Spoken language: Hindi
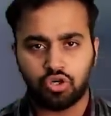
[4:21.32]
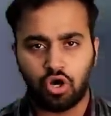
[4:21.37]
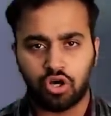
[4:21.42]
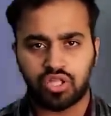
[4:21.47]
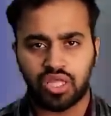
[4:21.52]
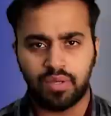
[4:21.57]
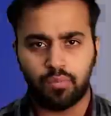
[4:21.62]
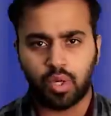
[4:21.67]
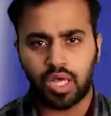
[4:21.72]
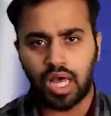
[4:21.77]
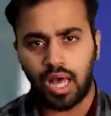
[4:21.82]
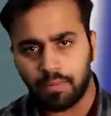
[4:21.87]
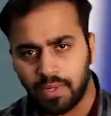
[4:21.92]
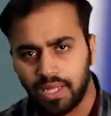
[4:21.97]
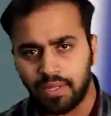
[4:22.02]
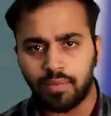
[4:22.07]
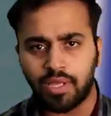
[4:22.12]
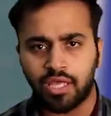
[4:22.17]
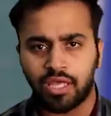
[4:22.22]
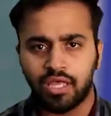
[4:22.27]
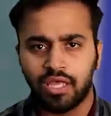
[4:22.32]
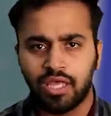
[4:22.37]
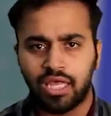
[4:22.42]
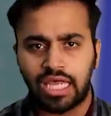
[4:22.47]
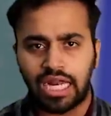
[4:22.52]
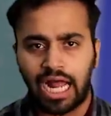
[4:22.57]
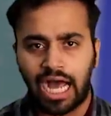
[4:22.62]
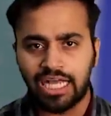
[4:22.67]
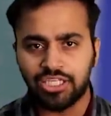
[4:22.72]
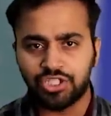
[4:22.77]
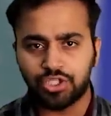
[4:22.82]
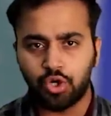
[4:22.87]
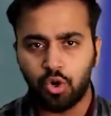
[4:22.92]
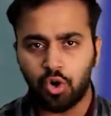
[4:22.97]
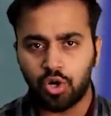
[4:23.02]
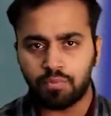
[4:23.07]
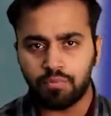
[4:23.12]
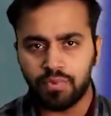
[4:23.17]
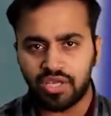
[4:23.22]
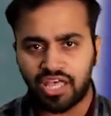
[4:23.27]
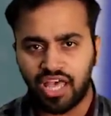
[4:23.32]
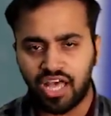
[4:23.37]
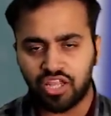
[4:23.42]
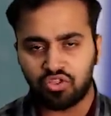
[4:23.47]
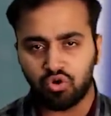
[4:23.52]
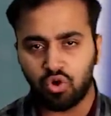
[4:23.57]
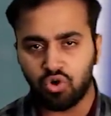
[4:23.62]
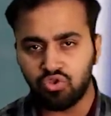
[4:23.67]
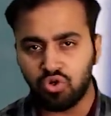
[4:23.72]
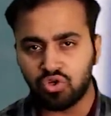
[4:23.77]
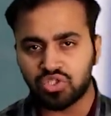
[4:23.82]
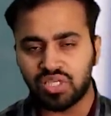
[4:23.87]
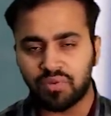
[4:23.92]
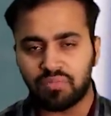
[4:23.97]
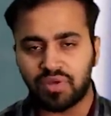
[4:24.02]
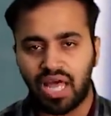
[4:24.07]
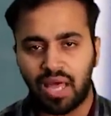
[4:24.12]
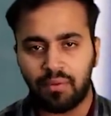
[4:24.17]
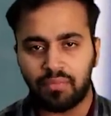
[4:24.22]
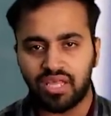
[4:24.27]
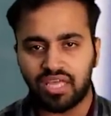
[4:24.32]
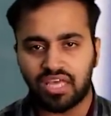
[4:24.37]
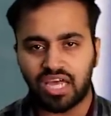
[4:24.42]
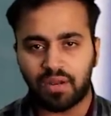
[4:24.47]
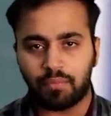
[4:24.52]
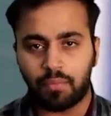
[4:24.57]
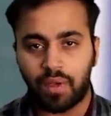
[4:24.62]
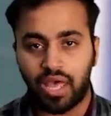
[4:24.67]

चौथे मुकाबले में राजकोट में क्या दो दो से बराबरी कर